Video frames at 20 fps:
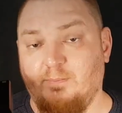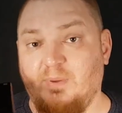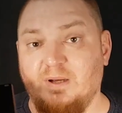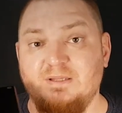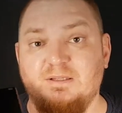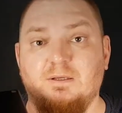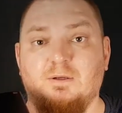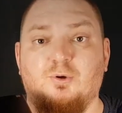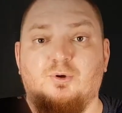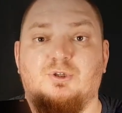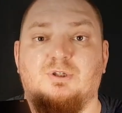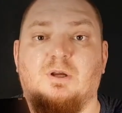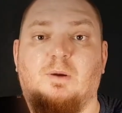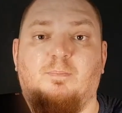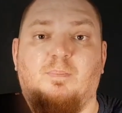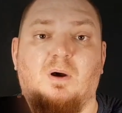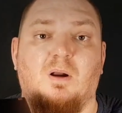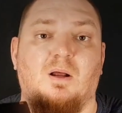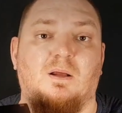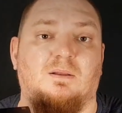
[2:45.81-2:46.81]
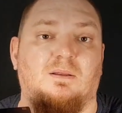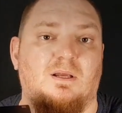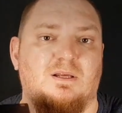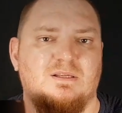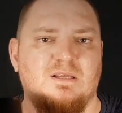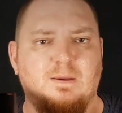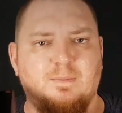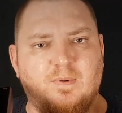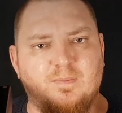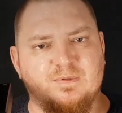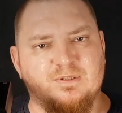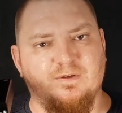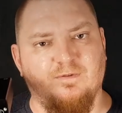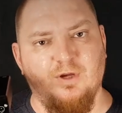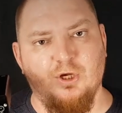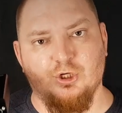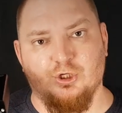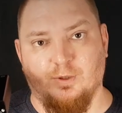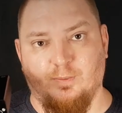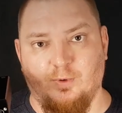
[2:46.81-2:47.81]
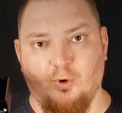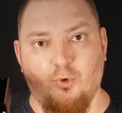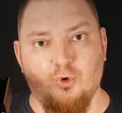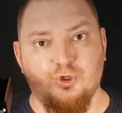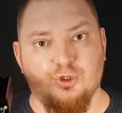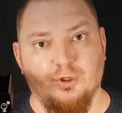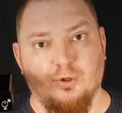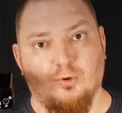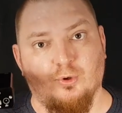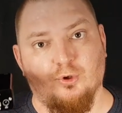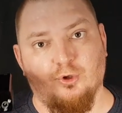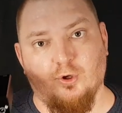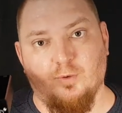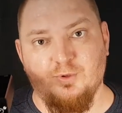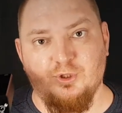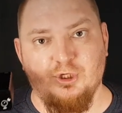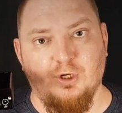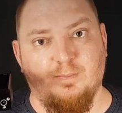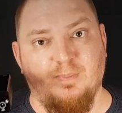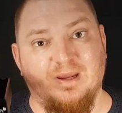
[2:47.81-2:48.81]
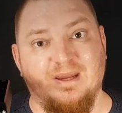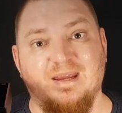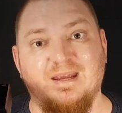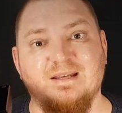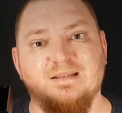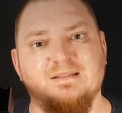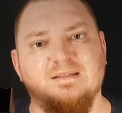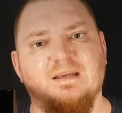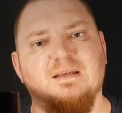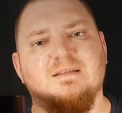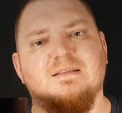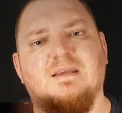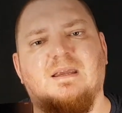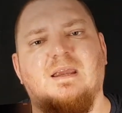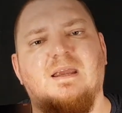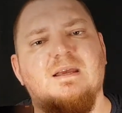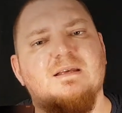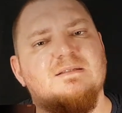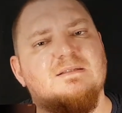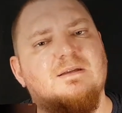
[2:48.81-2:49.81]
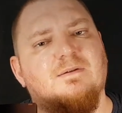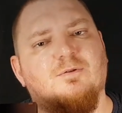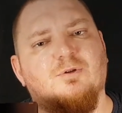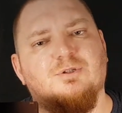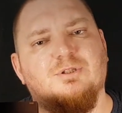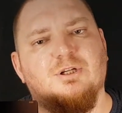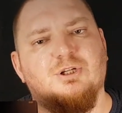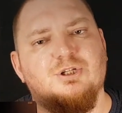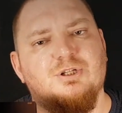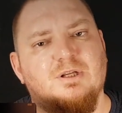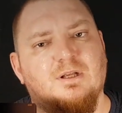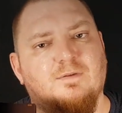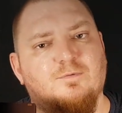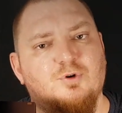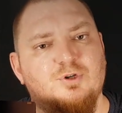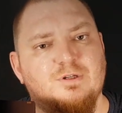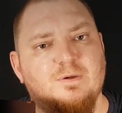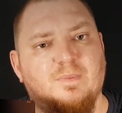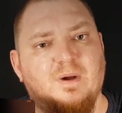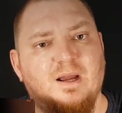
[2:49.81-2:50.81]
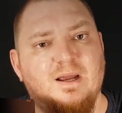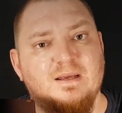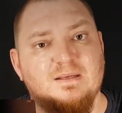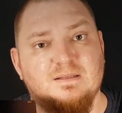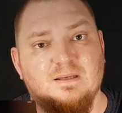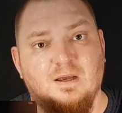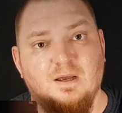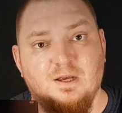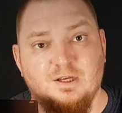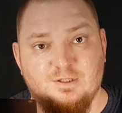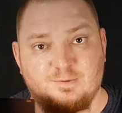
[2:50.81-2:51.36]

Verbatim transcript: Базируется аппарат на самом свежем и очень крутом чипе ESS ES9068AS